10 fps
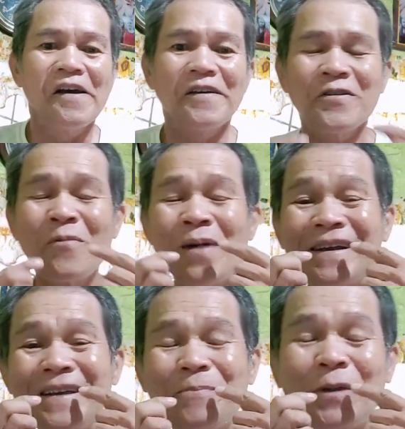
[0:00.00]
yung
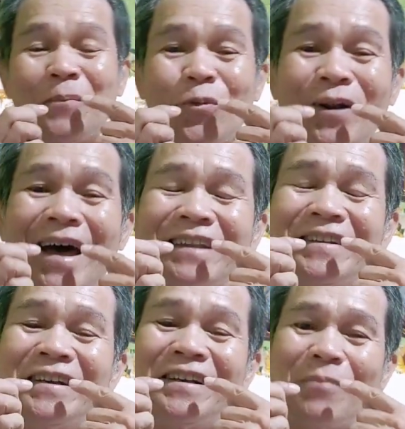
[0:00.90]
mga po
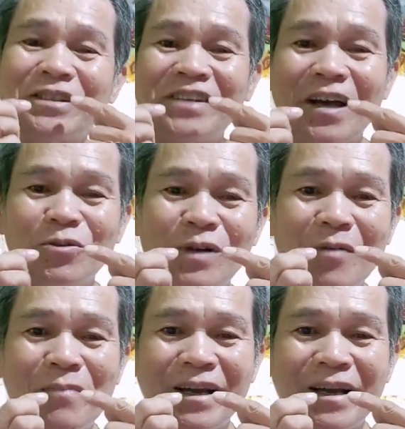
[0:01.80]
natin na masyado nang